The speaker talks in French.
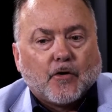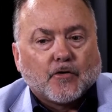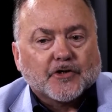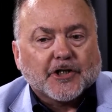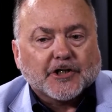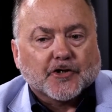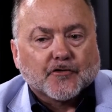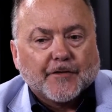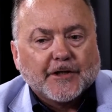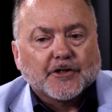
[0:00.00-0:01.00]
On cherche à
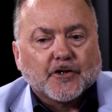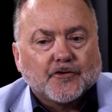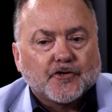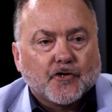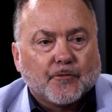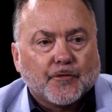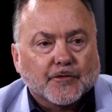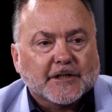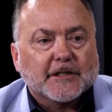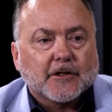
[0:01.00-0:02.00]
trouver des solutions
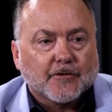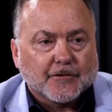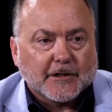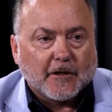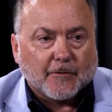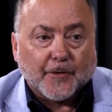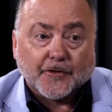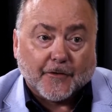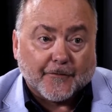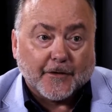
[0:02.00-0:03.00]
pour sécuriser leur
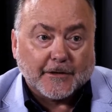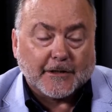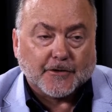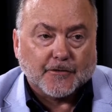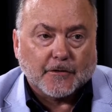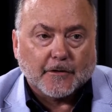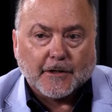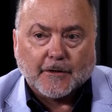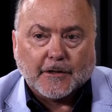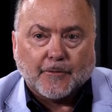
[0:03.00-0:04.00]
portefeuille, c'est sûr.
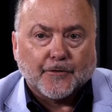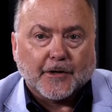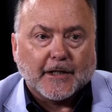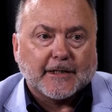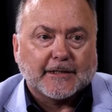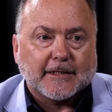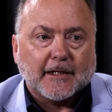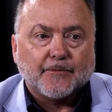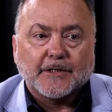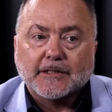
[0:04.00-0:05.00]
Il n'y a, plus rien qui
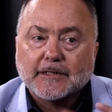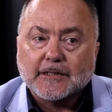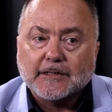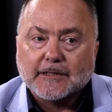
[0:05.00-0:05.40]
tient. Puis ce qui,